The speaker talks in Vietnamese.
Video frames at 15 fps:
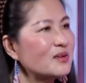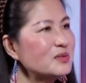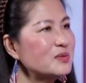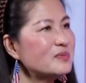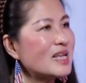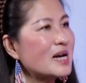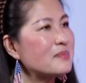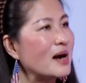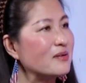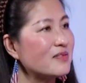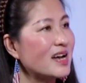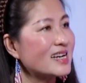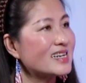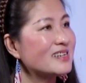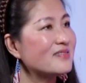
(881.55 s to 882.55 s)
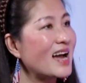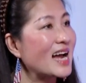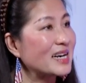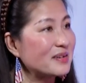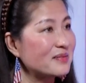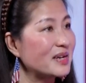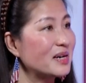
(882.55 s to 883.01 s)
cháu chúng ta bảo vệ cờ
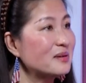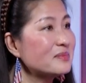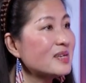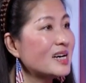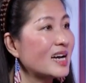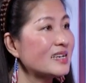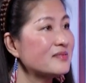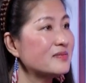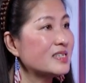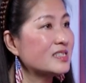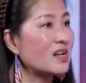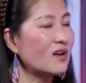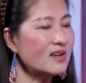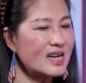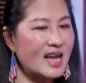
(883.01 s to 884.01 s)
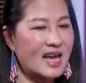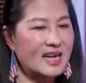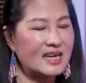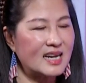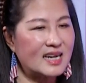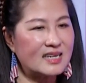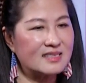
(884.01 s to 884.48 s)
vàng là phải không thưa anh vì vâng. rõ
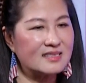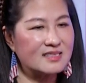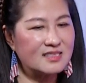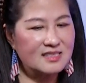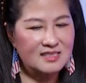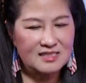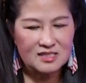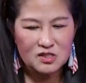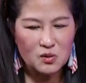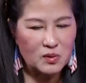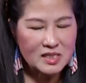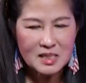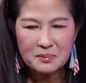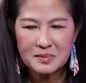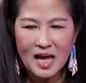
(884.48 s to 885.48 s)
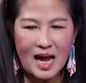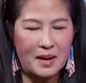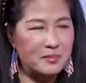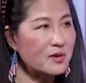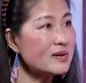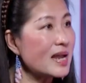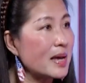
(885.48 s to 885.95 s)
ràng là dù cái tấm
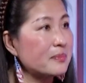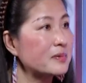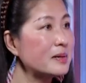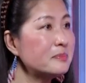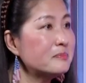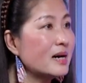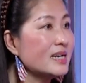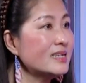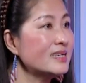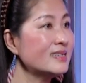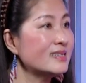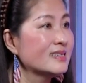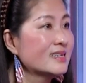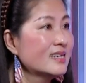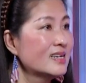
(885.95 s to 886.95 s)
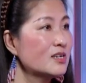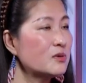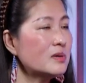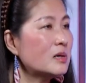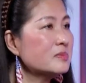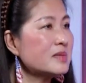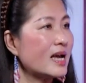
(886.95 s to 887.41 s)
thảm có đẹp cấp mấy
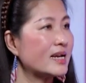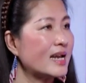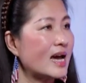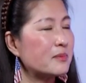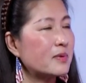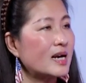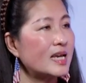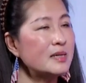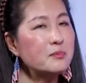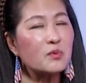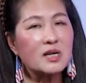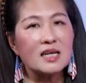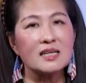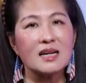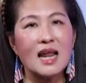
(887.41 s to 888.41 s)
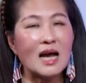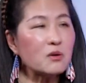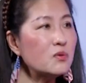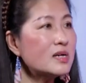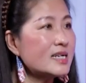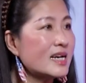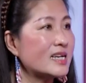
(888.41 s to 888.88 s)
cũng không thể nào mà lấy một hình lá
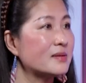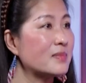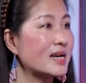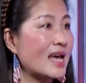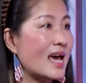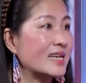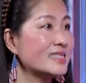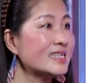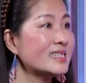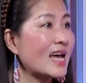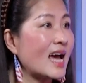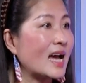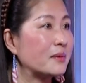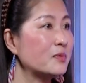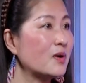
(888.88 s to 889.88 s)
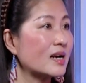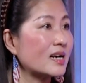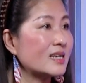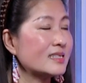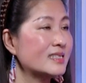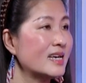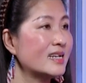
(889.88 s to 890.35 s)
quốc kỳ mà để trên thảm
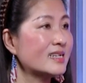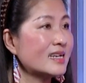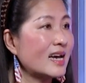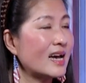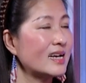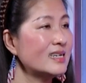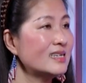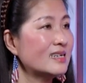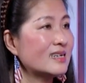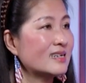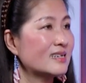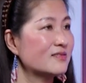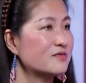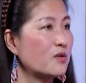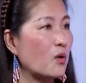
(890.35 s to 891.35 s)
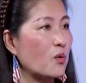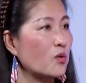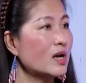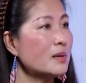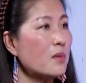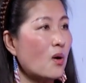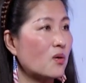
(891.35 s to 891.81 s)
hoặc là trên cái ờ,
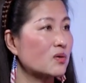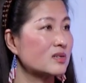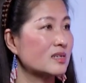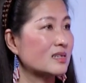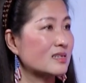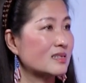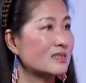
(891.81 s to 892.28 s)
phủ cái bồn ờ.